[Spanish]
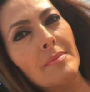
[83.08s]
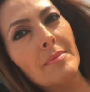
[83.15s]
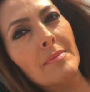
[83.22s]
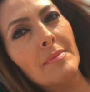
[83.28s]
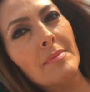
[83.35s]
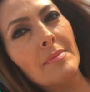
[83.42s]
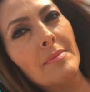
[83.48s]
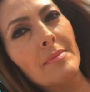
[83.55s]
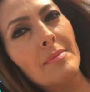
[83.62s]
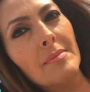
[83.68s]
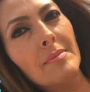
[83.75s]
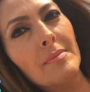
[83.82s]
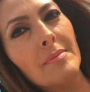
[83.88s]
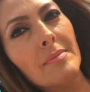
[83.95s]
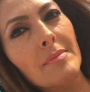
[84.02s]
cosas.
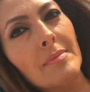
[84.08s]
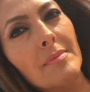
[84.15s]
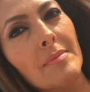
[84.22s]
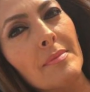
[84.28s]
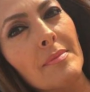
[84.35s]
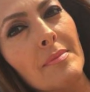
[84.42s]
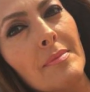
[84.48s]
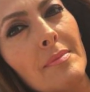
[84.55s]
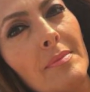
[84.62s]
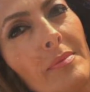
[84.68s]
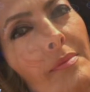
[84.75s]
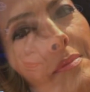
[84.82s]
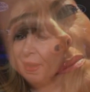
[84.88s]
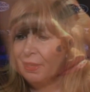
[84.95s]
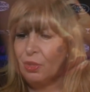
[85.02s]
Y tenemos, y como
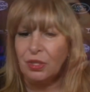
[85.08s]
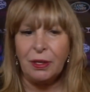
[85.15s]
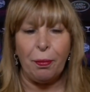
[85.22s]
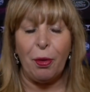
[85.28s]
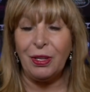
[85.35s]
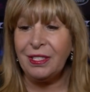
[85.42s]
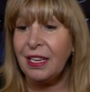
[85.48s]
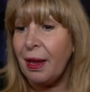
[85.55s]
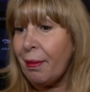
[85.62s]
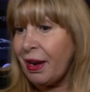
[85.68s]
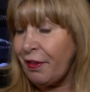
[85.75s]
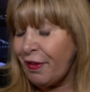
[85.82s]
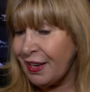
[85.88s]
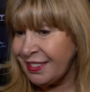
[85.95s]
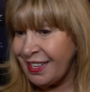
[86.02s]
expertos, te puedo decir que
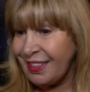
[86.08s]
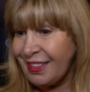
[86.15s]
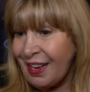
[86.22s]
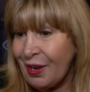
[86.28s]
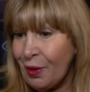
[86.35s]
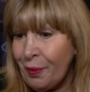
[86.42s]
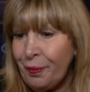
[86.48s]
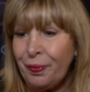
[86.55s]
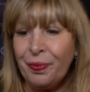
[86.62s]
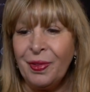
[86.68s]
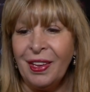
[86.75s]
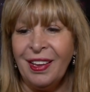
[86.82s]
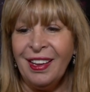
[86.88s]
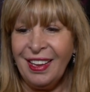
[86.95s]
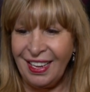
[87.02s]
Marifer Centeno
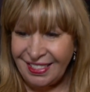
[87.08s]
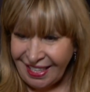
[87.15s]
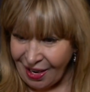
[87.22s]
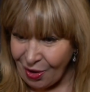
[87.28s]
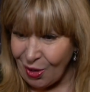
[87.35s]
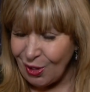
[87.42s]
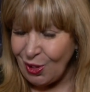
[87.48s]
está con